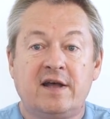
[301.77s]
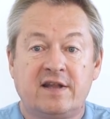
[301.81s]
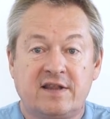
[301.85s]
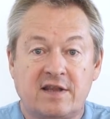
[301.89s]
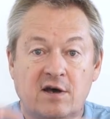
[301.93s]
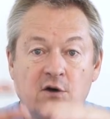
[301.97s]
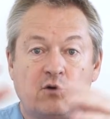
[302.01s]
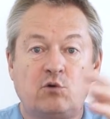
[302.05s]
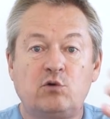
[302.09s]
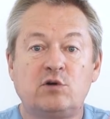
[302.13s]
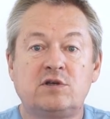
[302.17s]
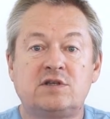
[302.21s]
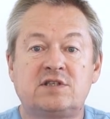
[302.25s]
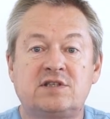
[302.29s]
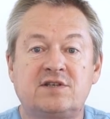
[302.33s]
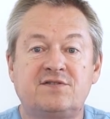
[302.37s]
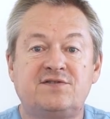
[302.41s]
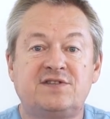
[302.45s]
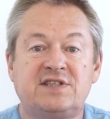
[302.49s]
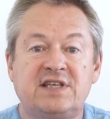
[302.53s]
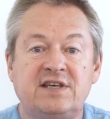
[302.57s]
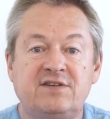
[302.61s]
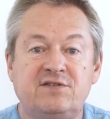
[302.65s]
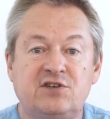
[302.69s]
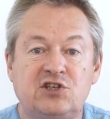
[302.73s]
находятся
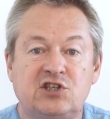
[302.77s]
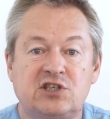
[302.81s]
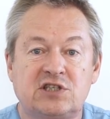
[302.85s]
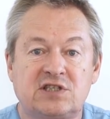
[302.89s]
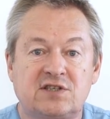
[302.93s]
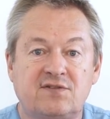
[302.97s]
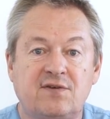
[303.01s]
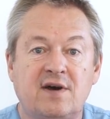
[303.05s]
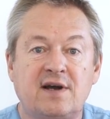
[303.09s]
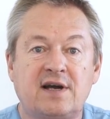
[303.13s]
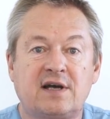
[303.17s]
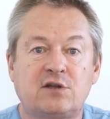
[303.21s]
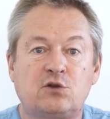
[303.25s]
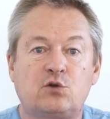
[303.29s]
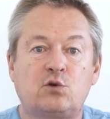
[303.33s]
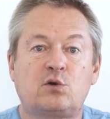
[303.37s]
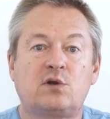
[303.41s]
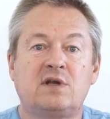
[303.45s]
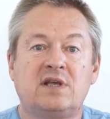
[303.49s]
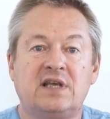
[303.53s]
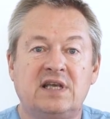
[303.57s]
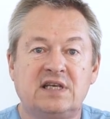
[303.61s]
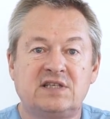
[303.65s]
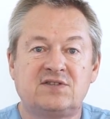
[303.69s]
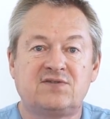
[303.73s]
все вещества,
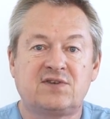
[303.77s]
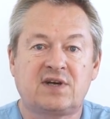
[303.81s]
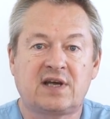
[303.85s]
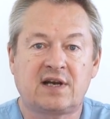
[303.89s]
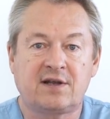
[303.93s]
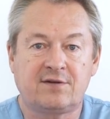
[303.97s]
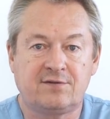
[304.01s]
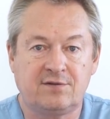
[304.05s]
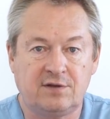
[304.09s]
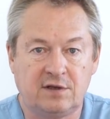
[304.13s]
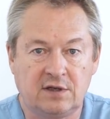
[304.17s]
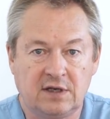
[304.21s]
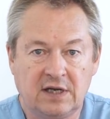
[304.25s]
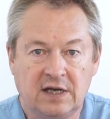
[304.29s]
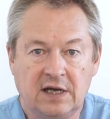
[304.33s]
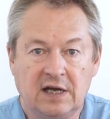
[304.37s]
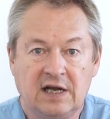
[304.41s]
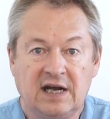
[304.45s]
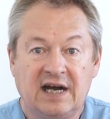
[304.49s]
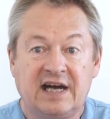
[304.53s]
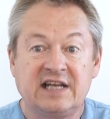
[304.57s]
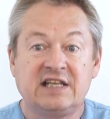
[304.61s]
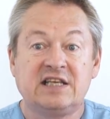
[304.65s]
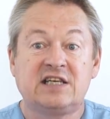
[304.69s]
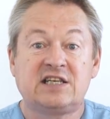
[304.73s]
которые есть в крови.
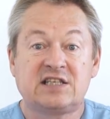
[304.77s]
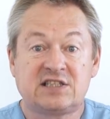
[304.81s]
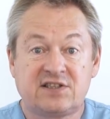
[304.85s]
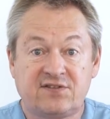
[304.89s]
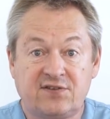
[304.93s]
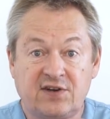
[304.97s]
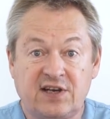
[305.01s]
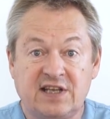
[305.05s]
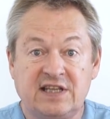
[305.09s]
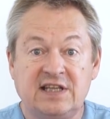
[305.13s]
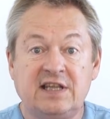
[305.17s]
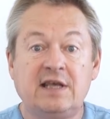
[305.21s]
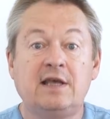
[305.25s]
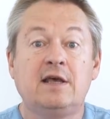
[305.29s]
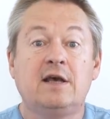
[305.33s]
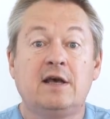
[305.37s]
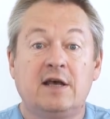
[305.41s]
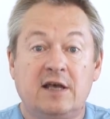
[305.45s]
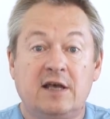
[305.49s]
Они растворены